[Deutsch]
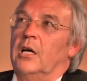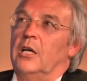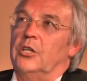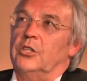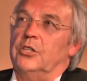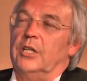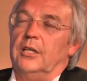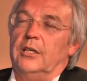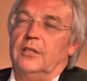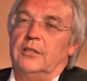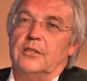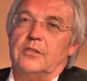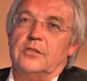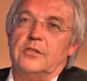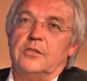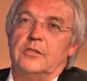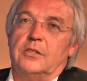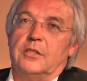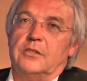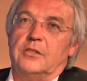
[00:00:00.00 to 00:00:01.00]
Ich denke, das
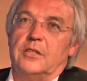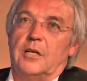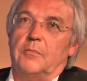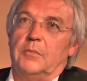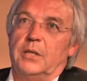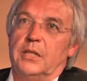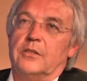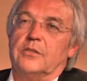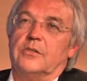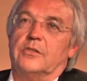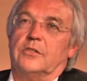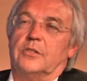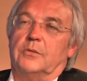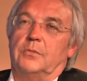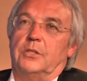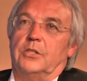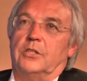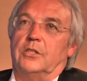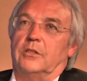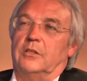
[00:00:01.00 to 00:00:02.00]
ist dieser Mix
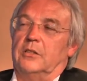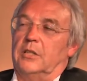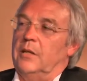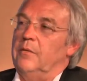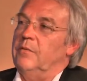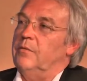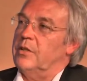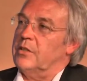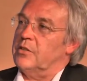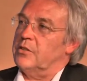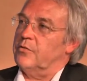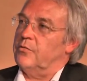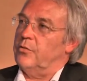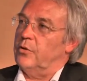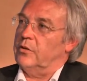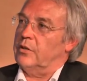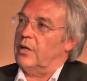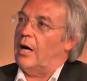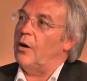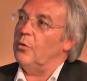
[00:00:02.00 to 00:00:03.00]
zwischen dem, was
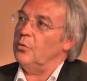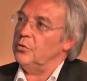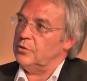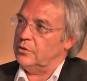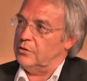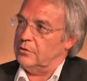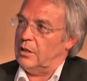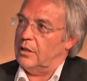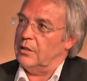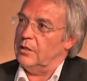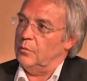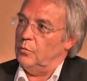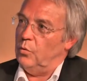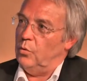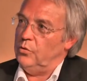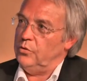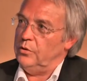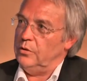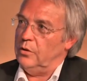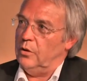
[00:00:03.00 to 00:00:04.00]
von draußen außen an die
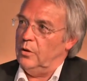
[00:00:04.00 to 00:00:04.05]
Mosel